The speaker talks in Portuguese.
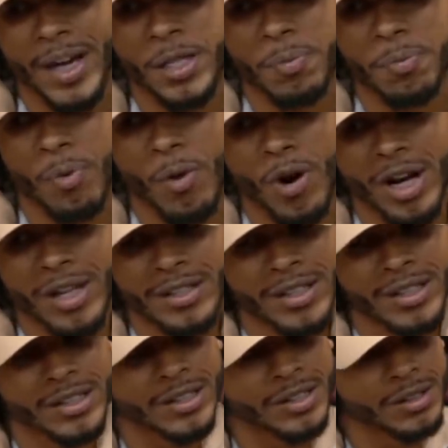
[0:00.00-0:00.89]
As
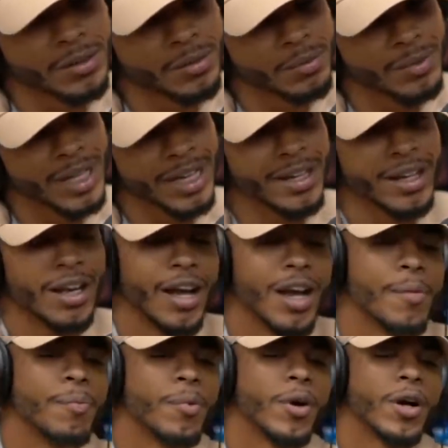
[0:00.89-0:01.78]
portas,
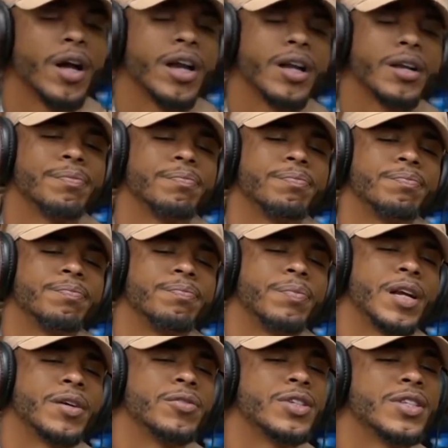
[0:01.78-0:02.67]
naquela época, era
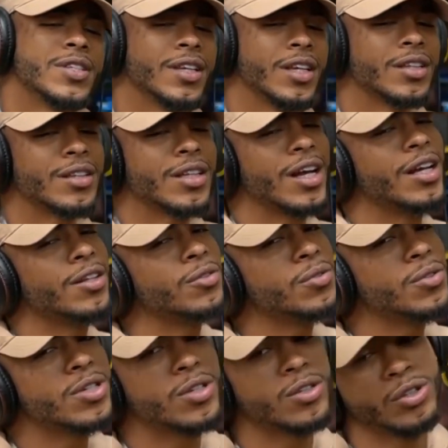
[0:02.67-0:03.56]
para você entrar
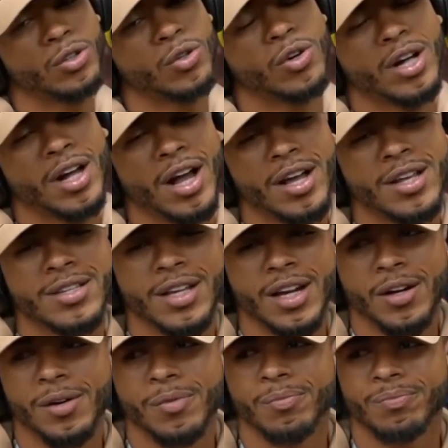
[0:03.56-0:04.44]
nos
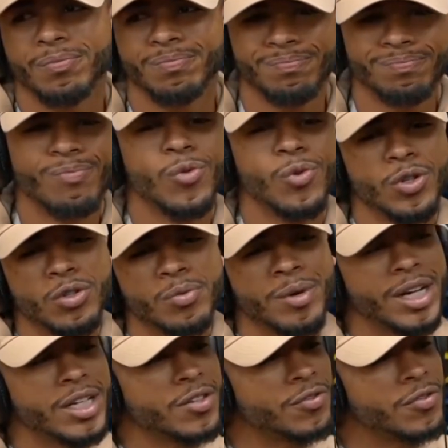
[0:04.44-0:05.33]
locais, era
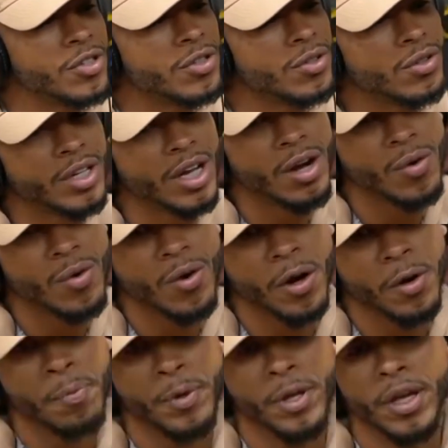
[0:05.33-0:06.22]
muito mais difícil do que
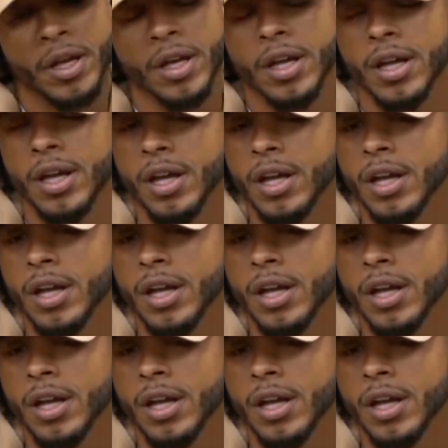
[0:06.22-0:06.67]
agora, porque